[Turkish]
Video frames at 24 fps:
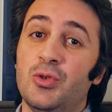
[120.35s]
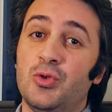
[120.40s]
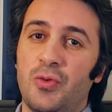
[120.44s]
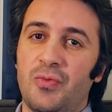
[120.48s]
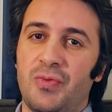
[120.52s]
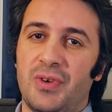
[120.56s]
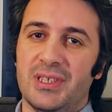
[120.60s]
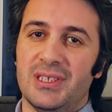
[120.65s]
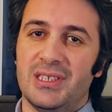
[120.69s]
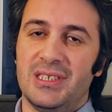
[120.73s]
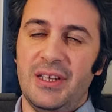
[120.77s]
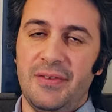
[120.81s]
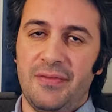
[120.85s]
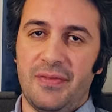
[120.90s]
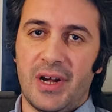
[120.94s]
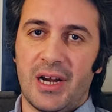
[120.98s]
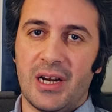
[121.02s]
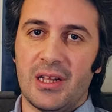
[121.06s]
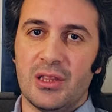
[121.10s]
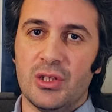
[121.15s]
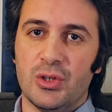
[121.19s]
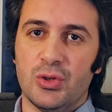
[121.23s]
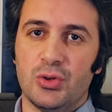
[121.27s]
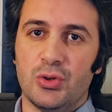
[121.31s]
çok fazlası
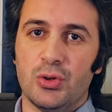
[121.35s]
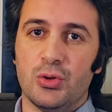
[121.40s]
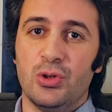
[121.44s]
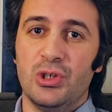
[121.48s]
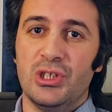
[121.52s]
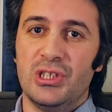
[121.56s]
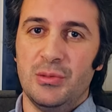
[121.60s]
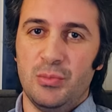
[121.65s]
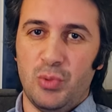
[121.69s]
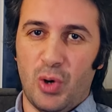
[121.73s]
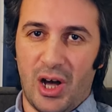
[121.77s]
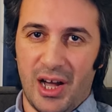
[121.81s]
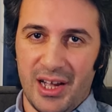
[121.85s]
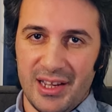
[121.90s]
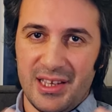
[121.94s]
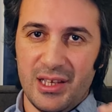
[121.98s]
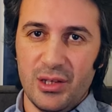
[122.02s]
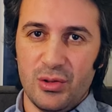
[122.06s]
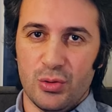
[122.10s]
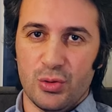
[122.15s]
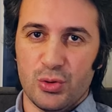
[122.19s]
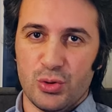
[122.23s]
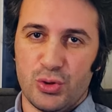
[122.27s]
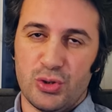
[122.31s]
farklılaşıyor. Dolayısıyla bu
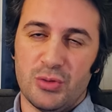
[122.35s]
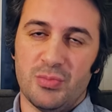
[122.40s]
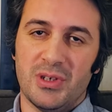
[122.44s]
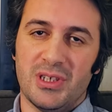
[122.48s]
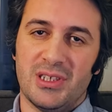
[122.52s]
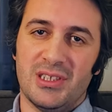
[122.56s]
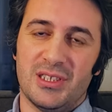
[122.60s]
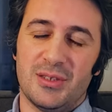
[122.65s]
anket oluşturma